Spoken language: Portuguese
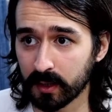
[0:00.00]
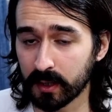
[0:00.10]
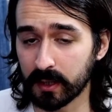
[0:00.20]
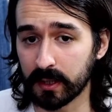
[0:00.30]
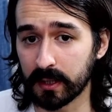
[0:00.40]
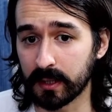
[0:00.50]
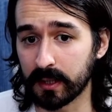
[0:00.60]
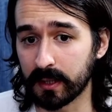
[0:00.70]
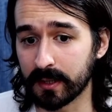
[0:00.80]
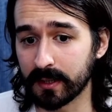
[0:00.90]

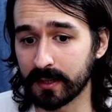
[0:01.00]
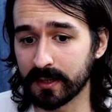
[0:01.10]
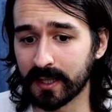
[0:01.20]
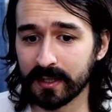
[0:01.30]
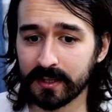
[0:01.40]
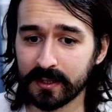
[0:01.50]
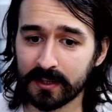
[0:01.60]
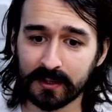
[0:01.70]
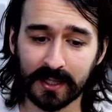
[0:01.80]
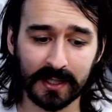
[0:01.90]
É, e aí,
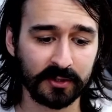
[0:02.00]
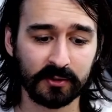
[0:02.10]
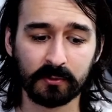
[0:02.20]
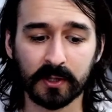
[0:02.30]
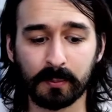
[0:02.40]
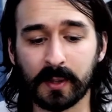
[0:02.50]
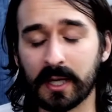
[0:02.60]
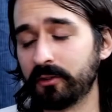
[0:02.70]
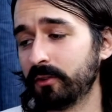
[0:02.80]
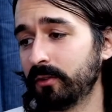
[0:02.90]
cara, chegou na
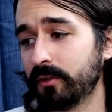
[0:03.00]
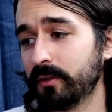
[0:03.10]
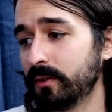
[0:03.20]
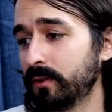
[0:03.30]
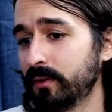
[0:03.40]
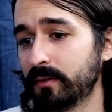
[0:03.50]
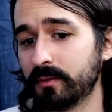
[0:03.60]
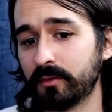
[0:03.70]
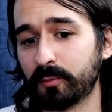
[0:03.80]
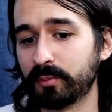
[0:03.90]
parte de,
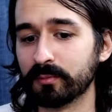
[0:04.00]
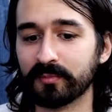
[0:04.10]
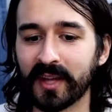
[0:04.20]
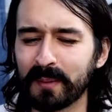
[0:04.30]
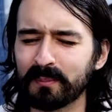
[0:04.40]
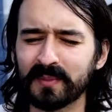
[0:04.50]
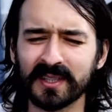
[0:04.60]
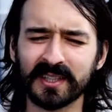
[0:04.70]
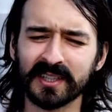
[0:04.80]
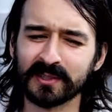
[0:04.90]
tipo, dar
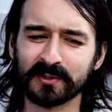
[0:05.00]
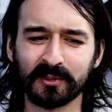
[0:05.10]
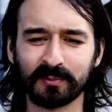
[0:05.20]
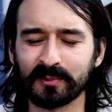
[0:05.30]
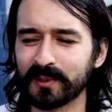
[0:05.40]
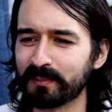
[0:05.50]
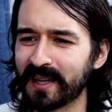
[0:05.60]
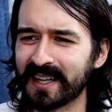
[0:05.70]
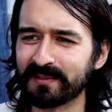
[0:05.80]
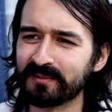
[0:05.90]
banho, tipo,
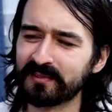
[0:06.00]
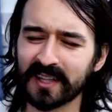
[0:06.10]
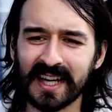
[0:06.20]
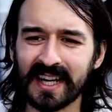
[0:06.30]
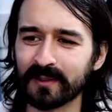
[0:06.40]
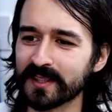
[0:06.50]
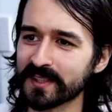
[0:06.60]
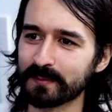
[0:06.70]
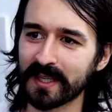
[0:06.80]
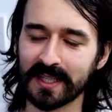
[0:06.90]
limpar fralda,
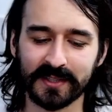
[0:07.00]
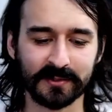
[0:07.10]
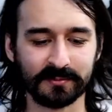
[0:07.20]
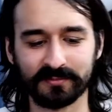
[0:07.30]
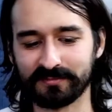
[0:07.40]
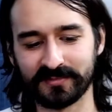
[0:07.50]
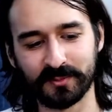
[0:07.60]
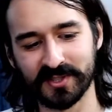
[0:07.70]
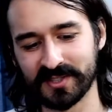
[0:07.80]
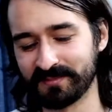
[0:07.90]
essas paradas. E eu,
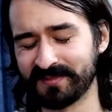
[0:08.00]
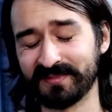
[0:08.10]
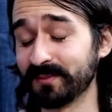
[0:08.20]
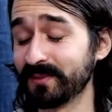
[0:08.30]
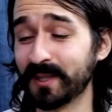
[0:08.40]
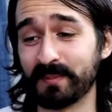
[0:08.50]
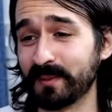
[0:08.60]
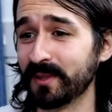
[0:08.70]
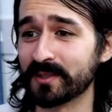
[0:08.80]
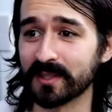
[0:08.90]
tipo assim, não, não é
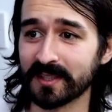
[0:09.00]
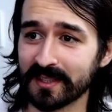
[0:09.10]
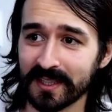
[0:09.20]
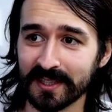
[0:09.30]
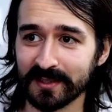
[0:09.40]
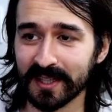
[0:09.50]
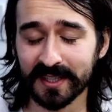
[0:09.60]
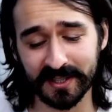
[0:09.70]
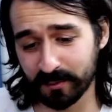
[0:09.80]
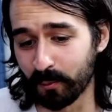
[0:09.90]
para mim isso aí, tá ligado?
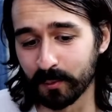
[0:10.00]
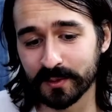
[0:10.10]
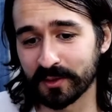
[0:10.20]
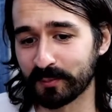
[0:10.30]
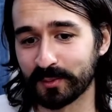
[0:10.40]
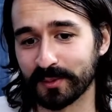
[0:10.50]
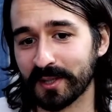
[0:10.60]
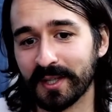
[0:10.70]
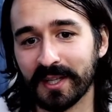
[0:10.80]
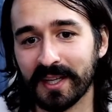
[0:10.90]
Nada uhum. contra, tipo...
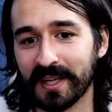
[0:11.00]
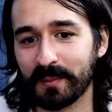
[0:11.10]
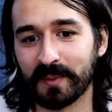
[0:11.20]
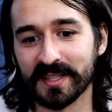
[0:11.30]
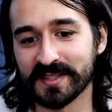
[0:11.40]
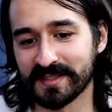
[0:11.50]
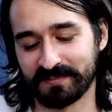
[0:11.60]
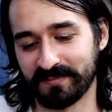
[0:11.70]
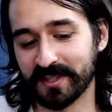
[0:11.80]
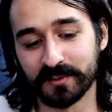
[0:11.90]
Mas
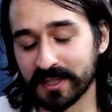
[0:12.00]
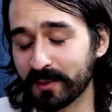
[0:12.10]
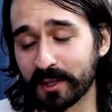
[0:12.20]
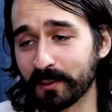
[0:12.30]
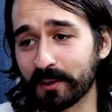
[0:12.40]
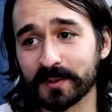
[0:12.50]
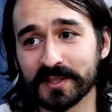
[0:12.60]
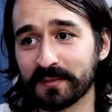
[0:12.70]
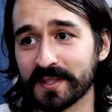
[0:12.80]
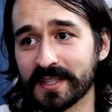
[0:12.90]
eu sabia que eu não ia
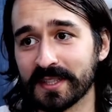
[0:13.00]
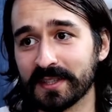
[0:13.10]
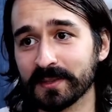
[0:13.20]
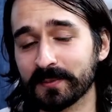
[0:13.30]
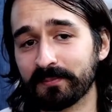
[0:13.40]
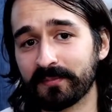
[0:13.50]
conseguir fazer aquilo.